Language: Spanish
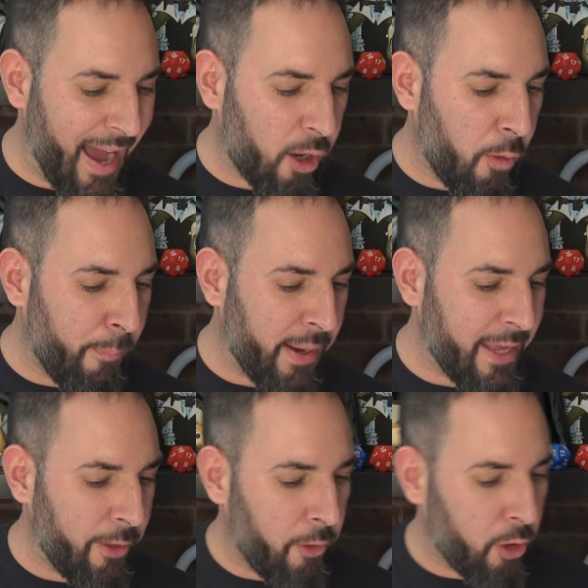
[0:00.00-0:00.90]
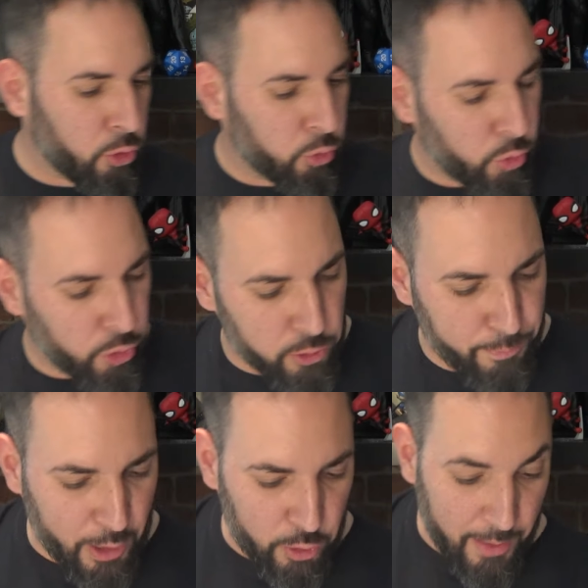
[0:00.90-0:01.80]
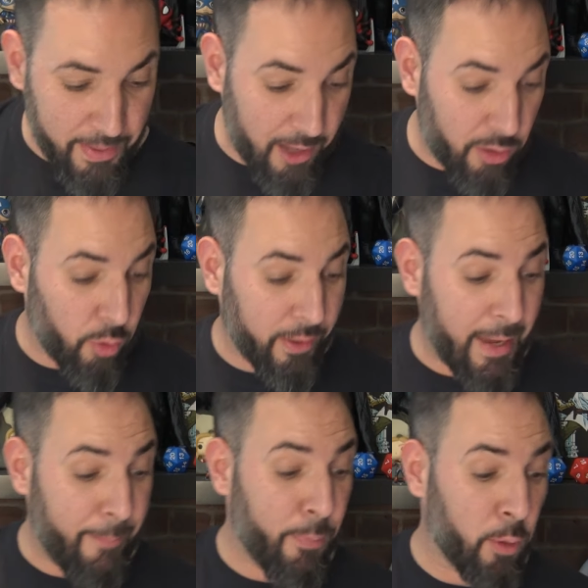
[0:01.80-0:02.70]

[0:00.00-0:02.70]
acompañado de los tuyos, pero sabiendo que